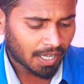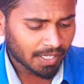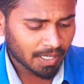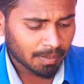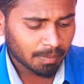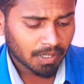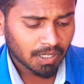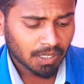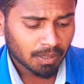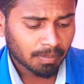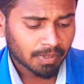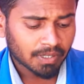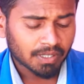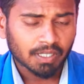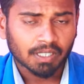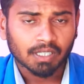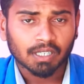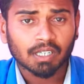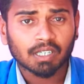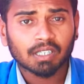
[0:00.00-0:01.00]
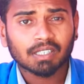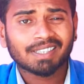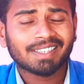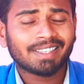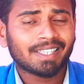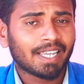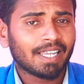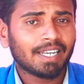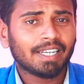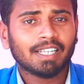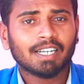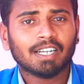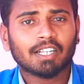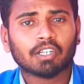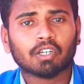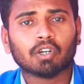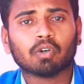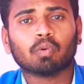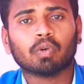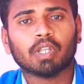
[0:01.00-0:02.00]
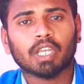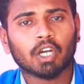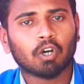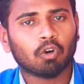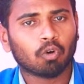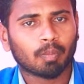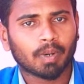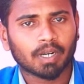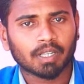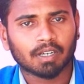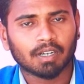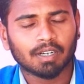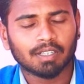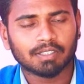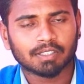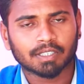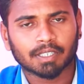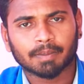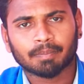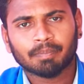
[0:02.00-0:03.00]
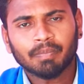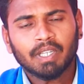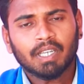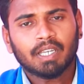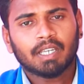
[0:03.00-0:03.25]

அதே மாதிரி பார்த்திங்கன்னா தேனியில் இருக்கக்கூடிய கவர்மெண்ட் காலேஜுங்க